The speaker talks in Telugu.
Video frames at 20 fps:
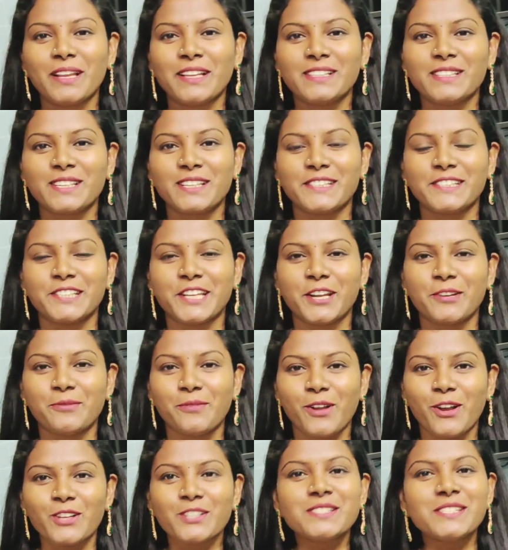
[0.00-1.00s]
ఆగస్టు
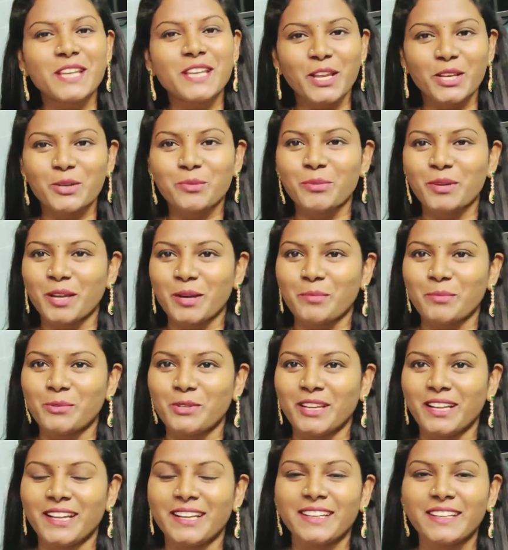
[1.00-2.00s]
ట్వెల్త్ ఒక్కరోజు
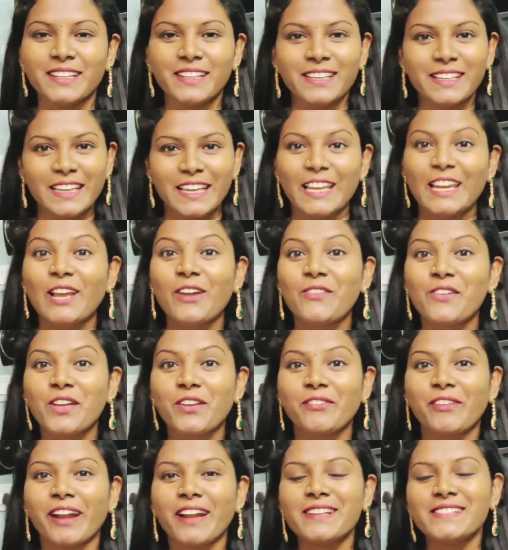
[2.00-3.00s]
మాత్రమే ఉంటుంది కాబట్టి
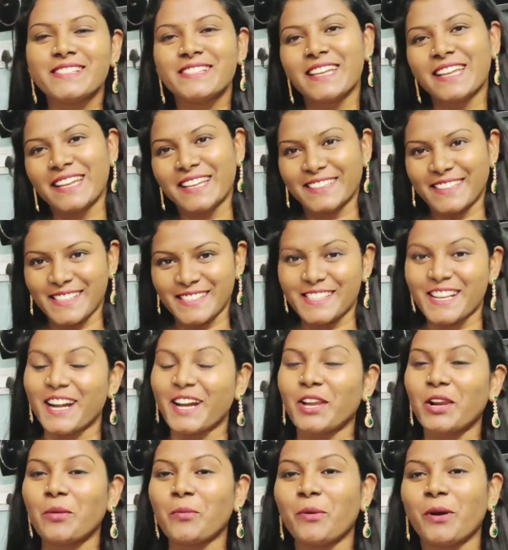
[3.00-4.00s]
లింక్ కింద
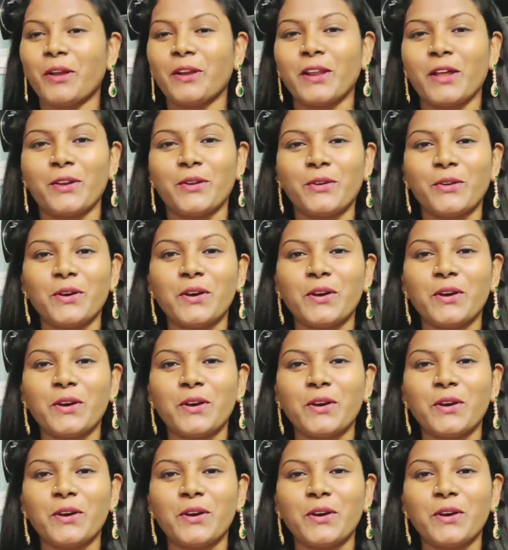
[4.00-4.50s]
డిస్క్రిప్షన్లో ఉంది